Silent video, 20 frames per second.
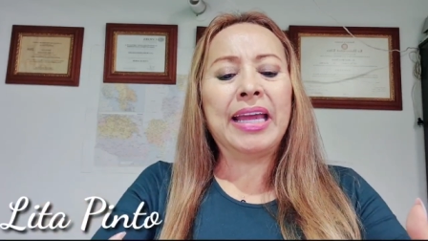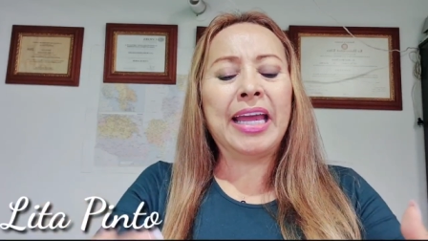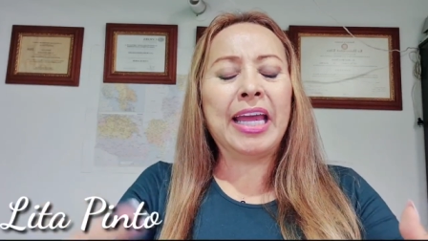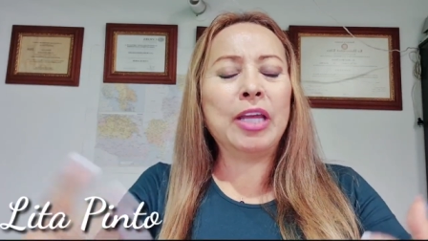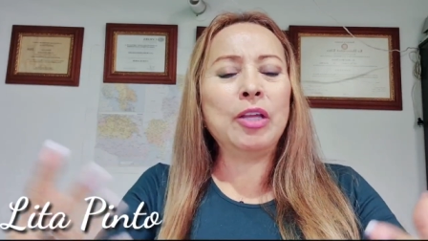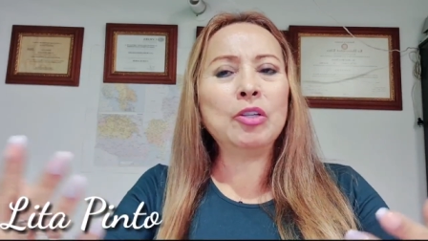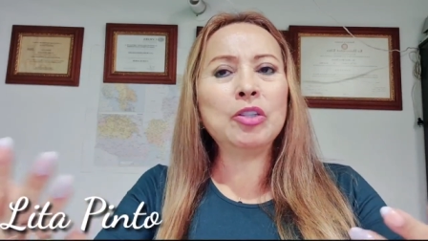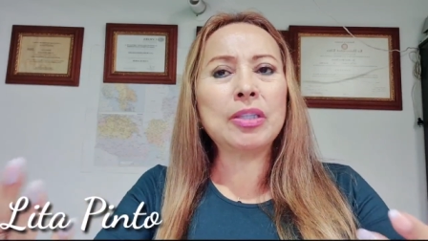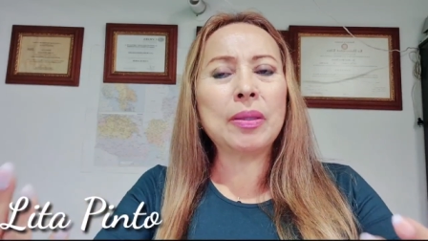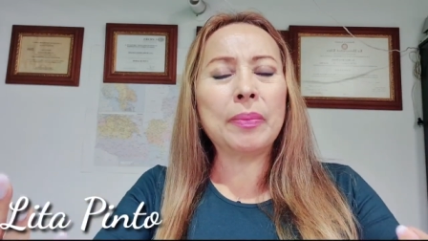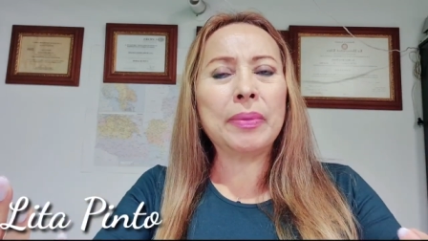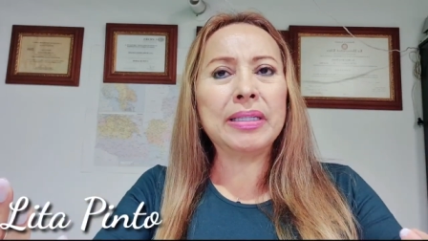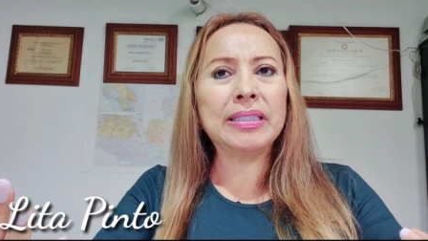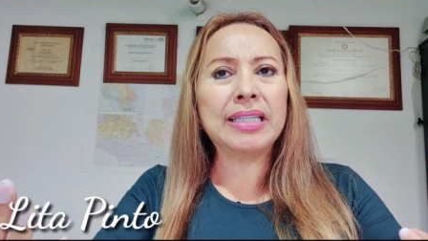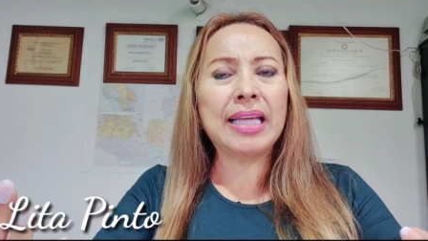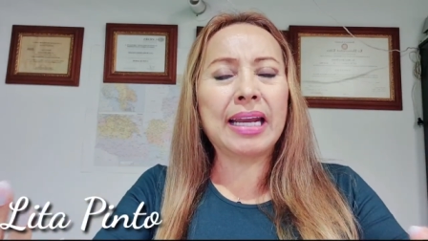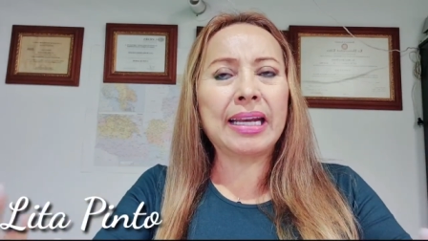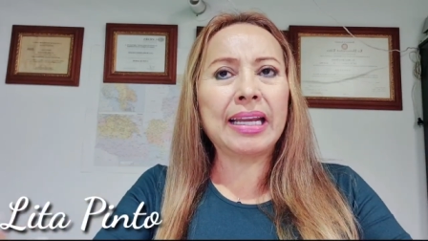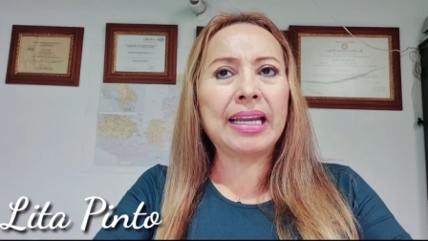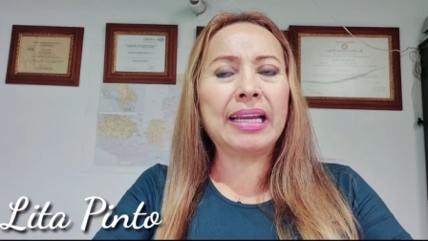ellos también
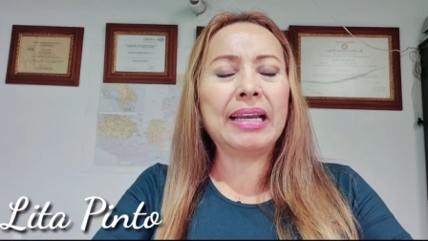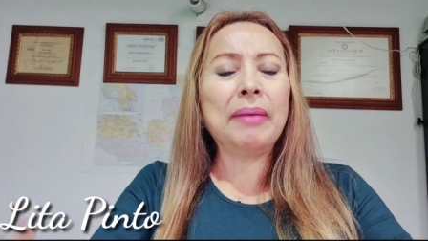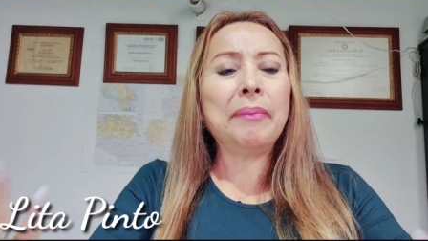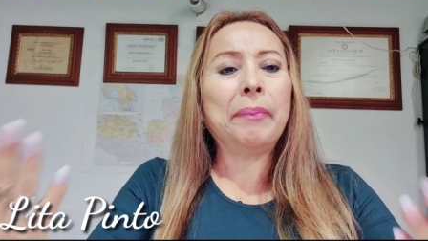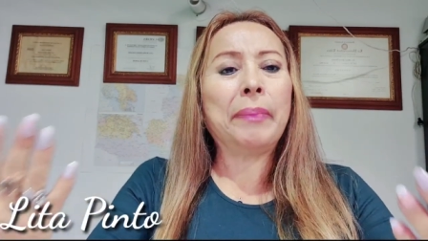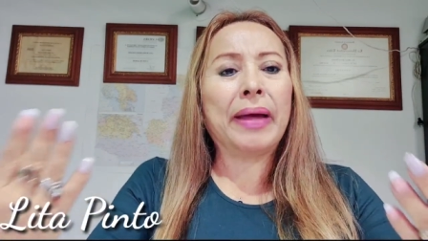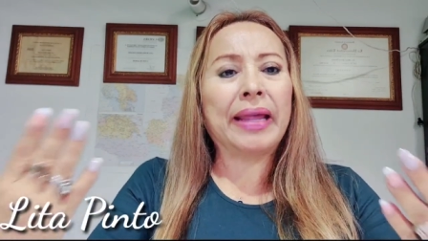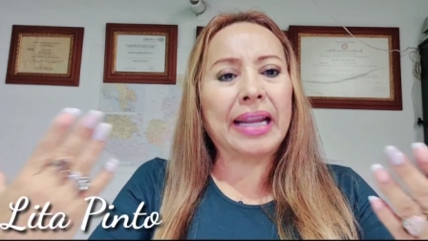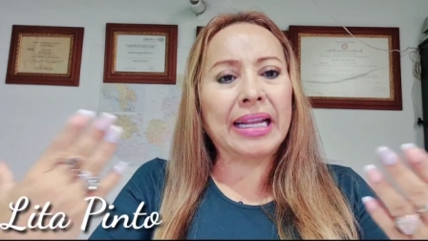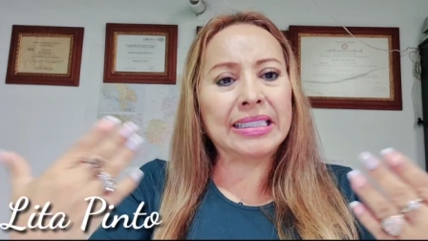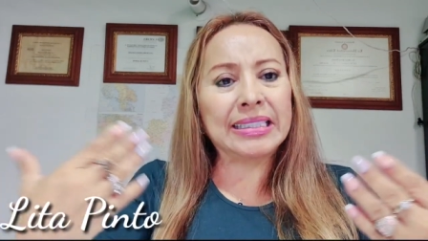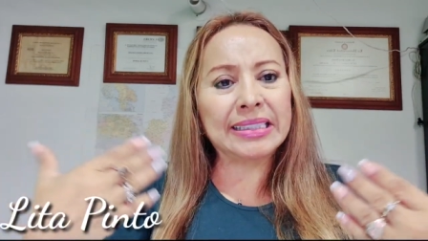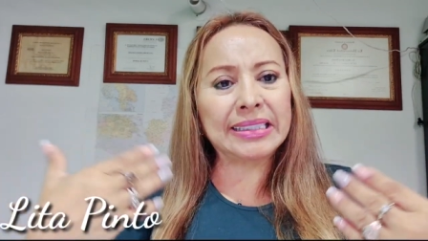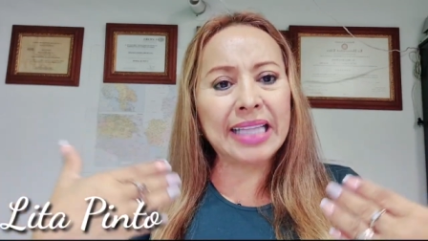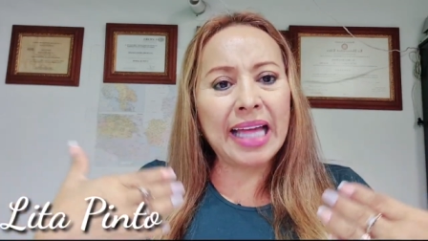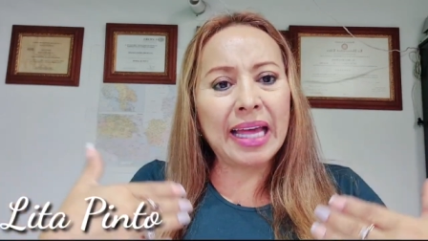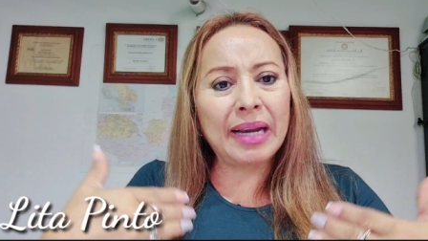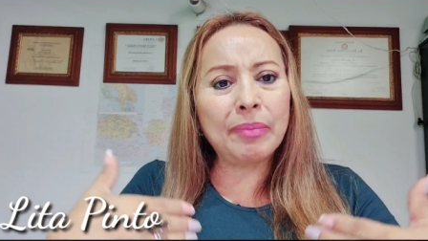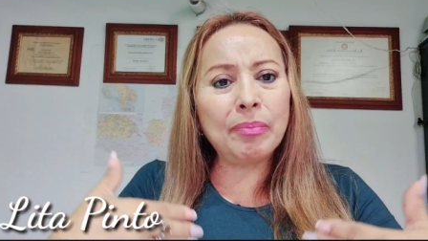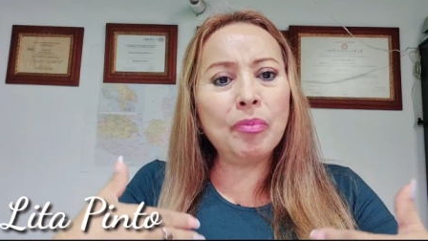se arreglan para
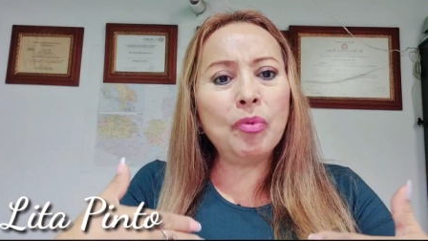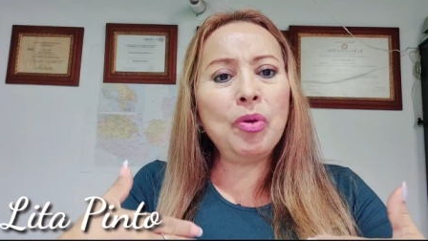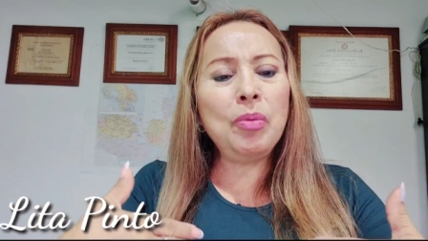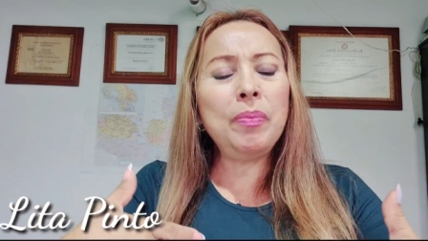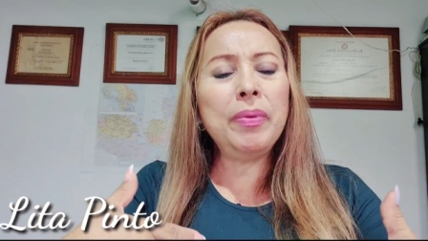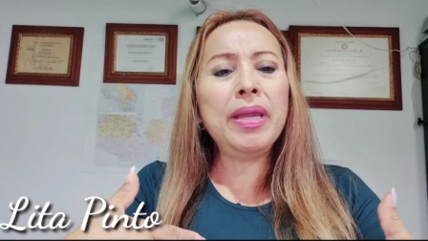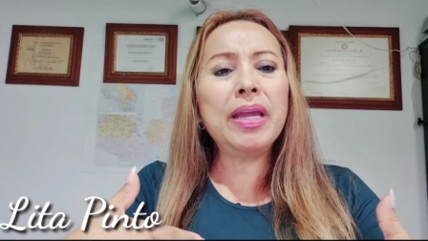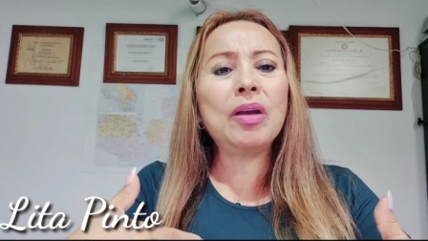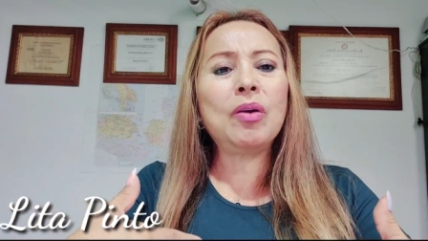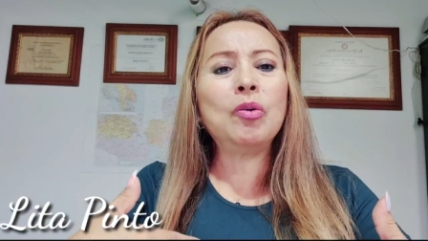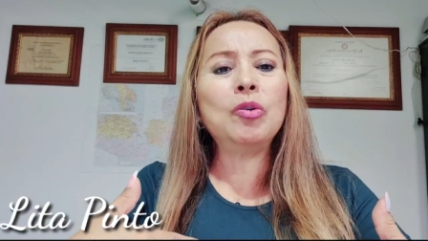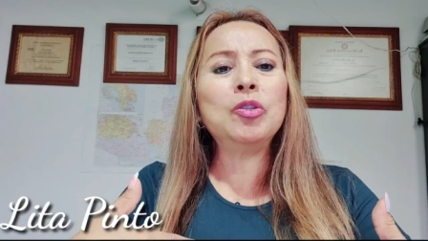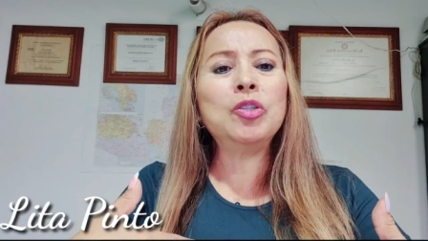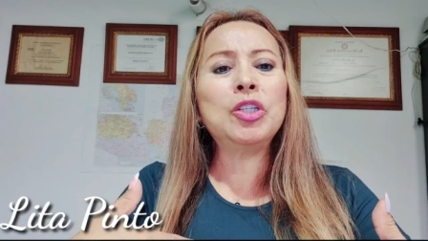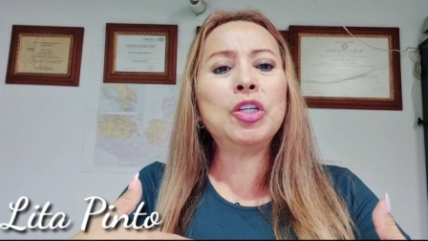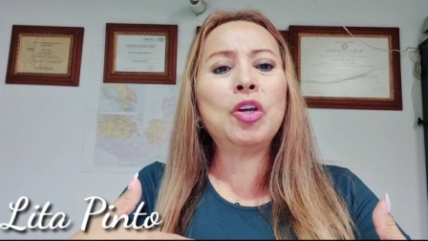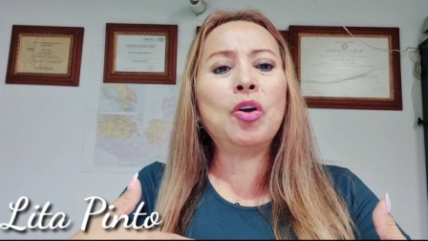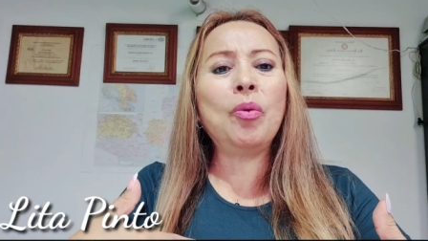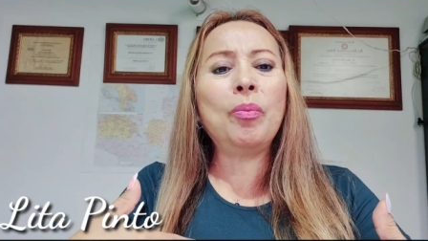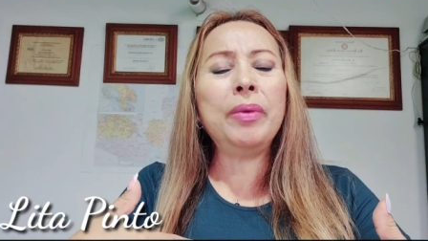estar muy bien
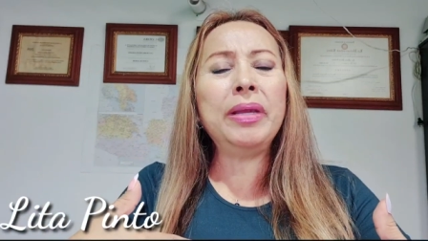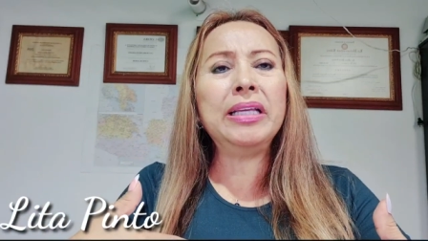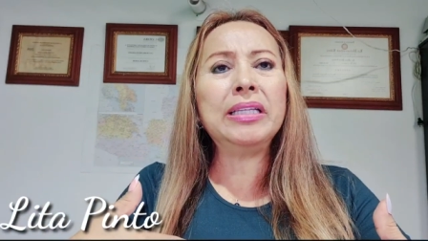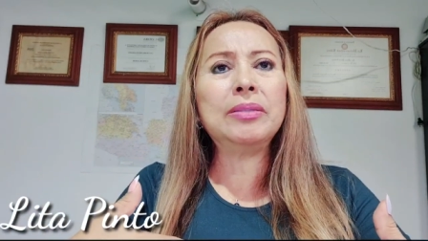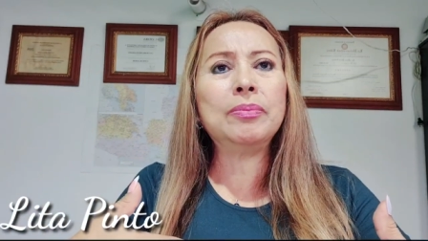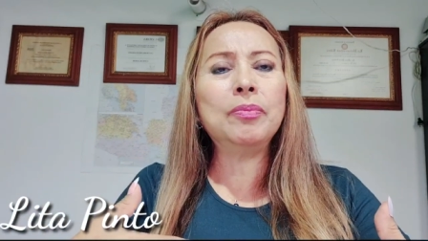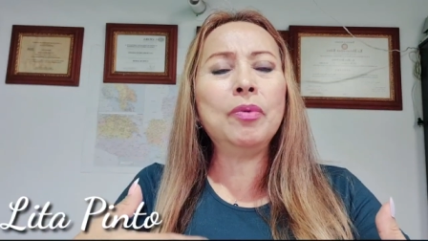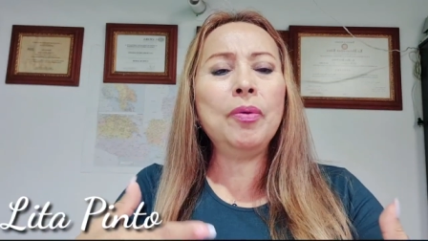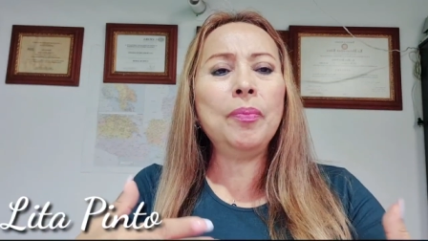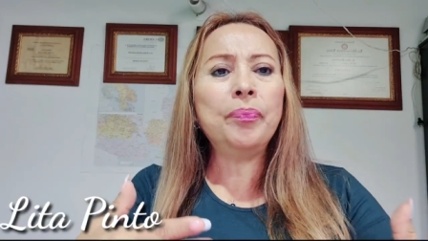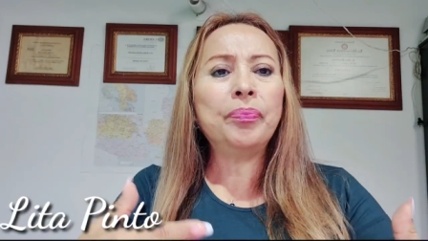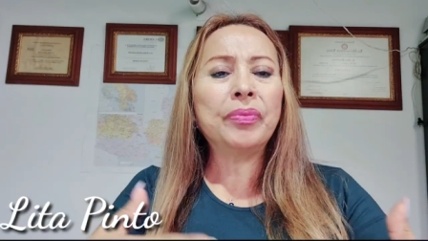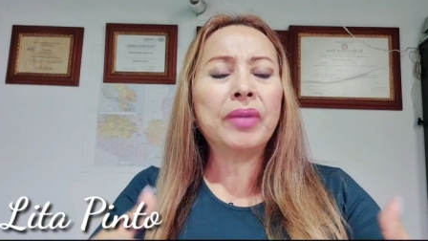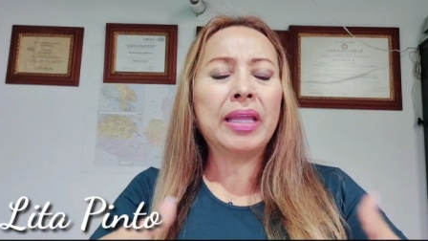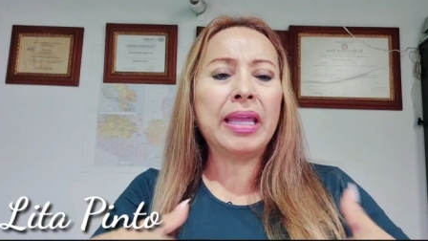consigo mismo